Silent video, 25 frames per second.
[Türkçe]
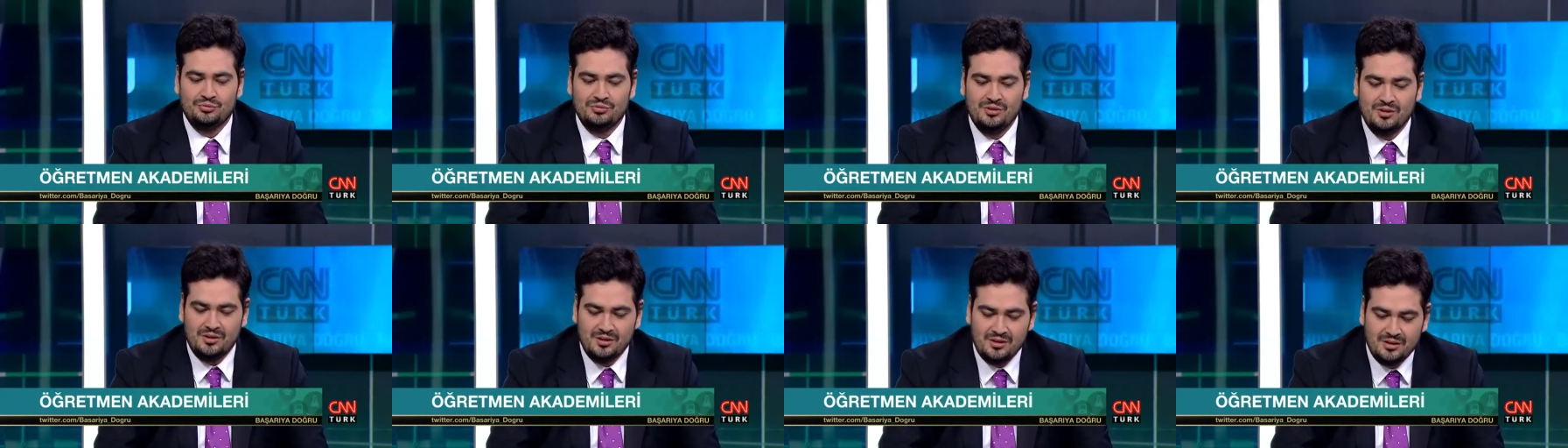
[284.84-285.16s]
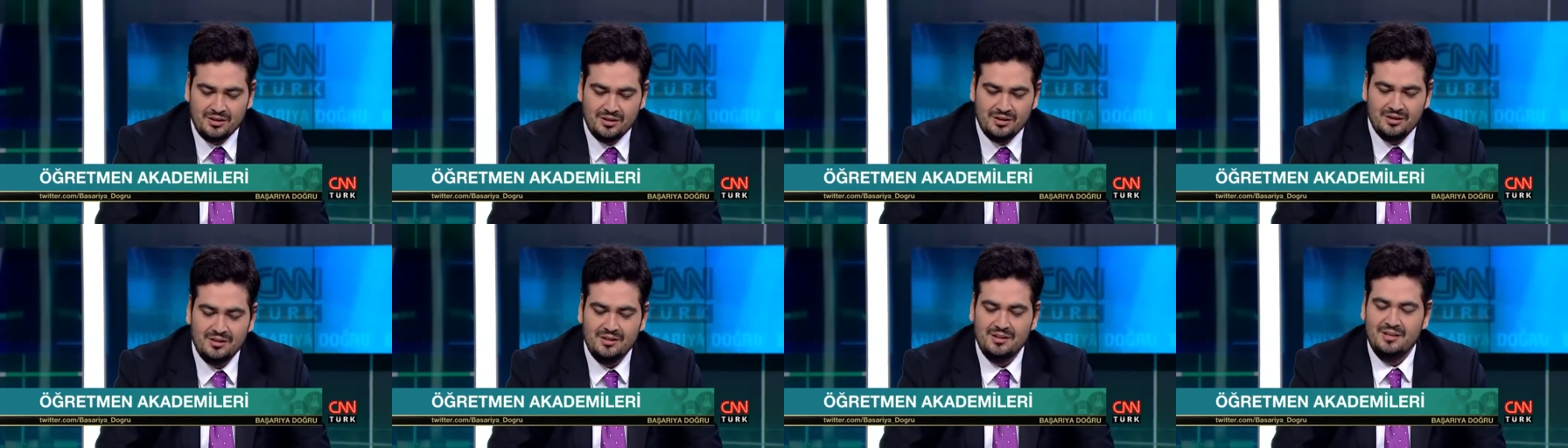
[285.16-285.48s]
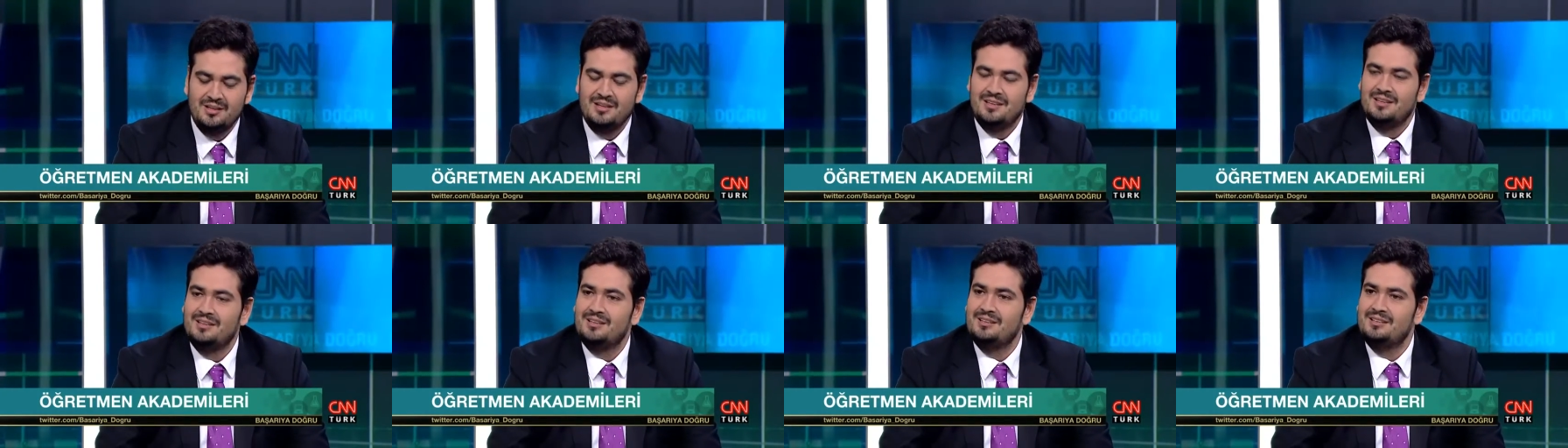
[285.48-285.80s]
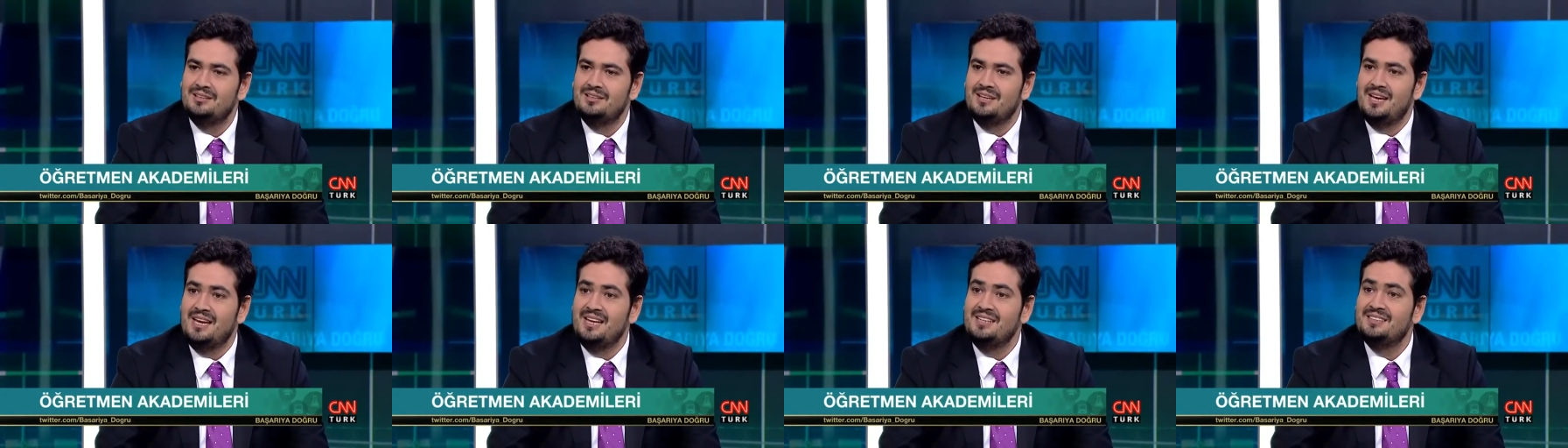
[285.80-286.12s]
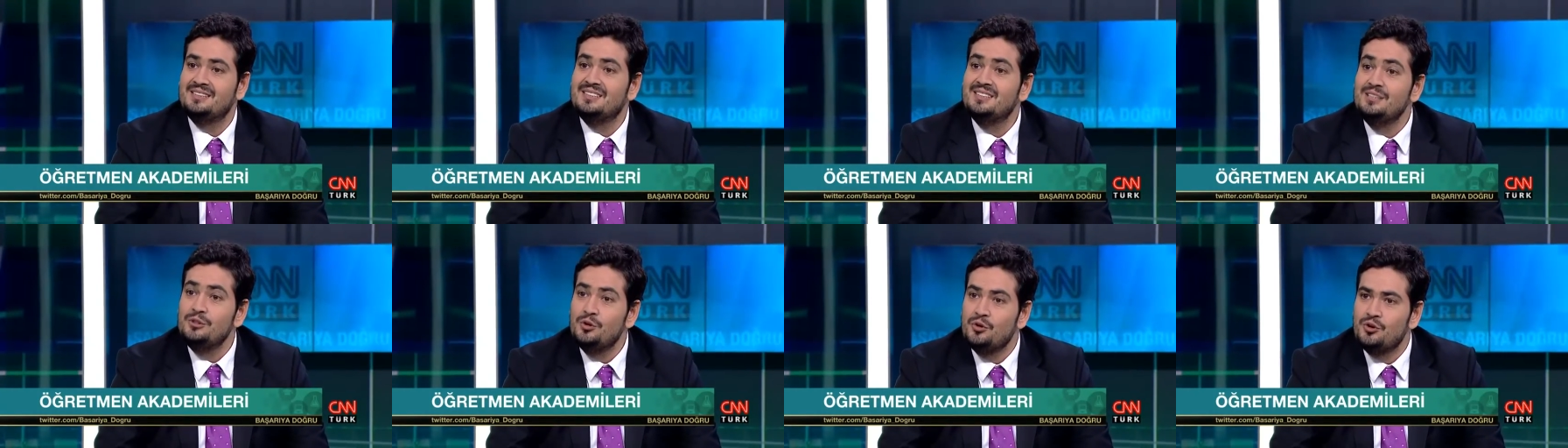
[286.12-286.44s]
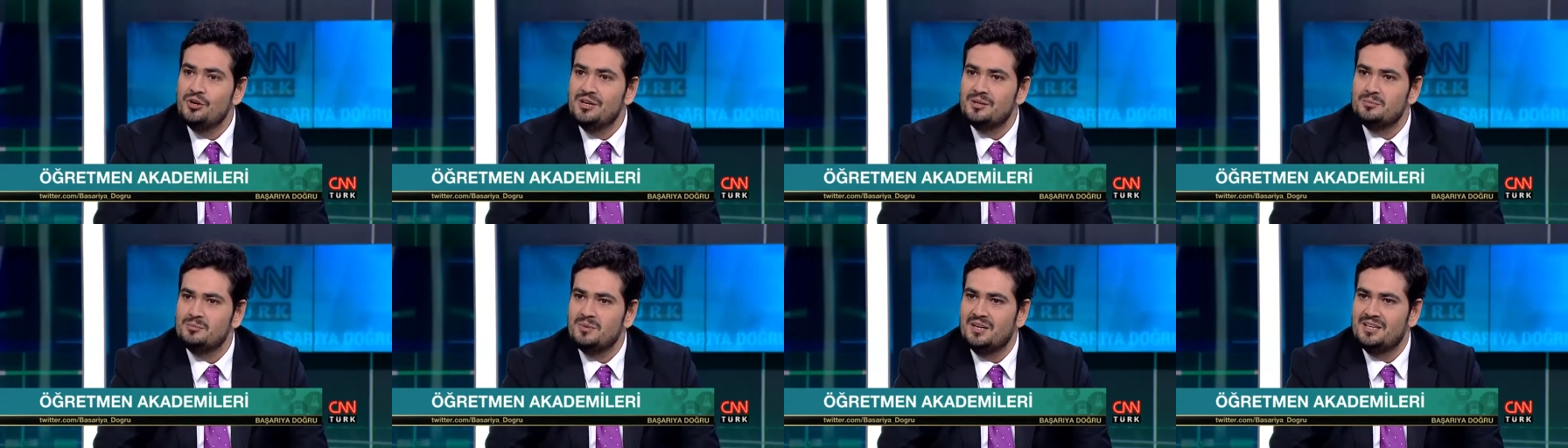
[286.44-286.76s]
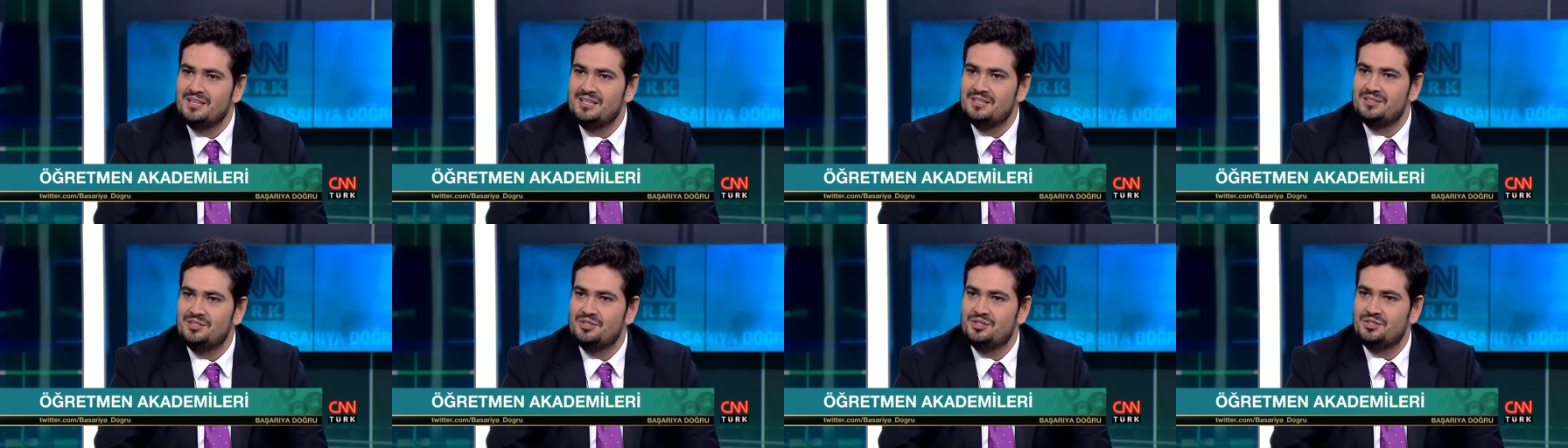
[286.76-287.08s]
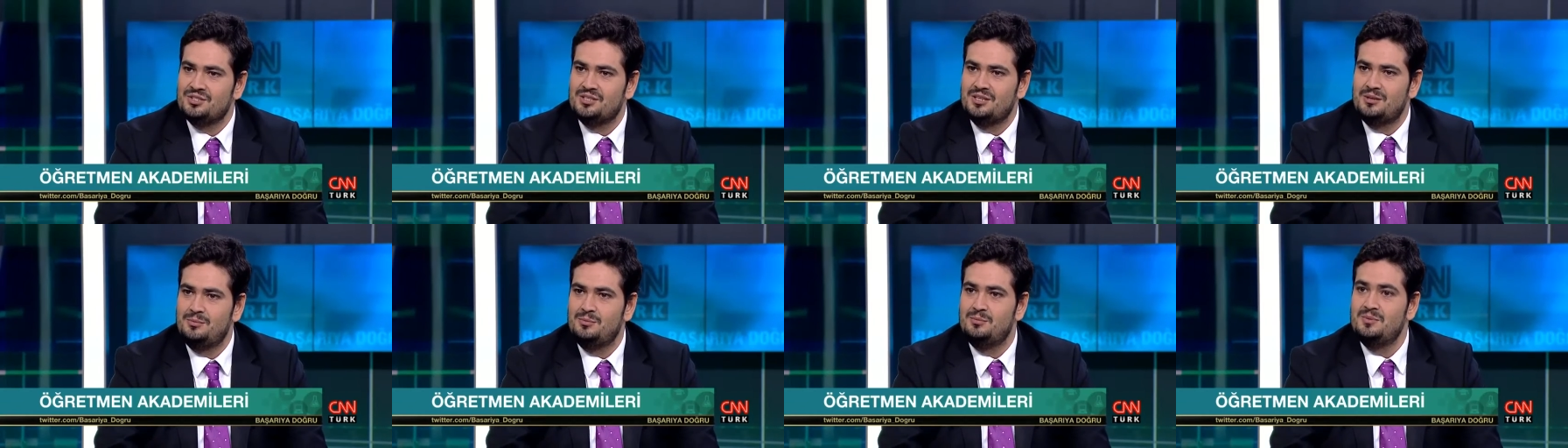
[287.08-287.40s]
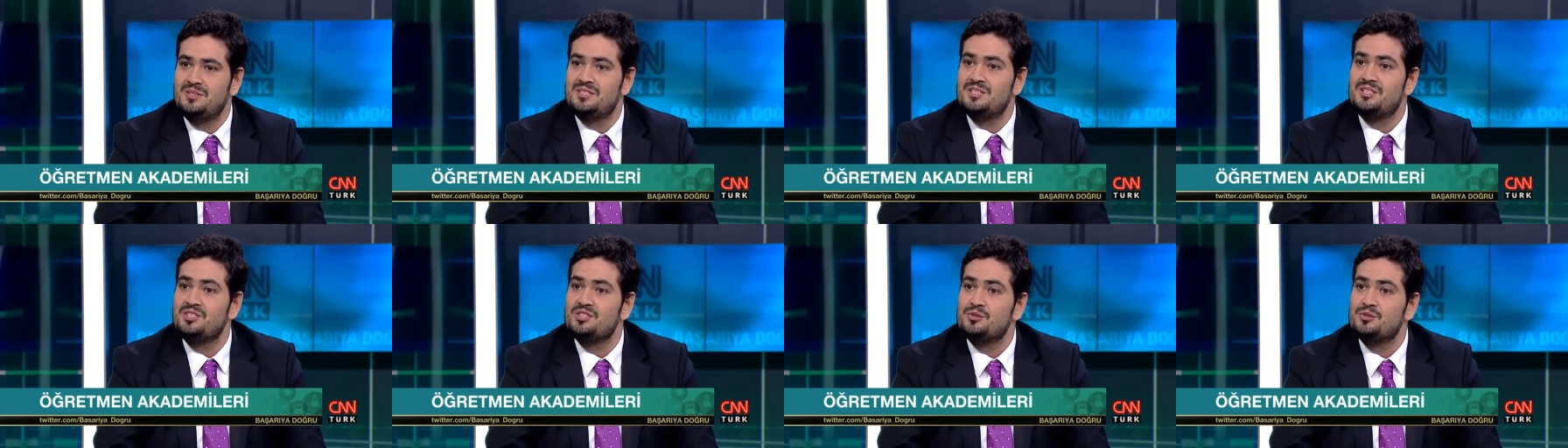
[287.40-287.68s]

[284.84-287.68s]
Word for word: daha e, etkin öğretmen yetiştirebilmesi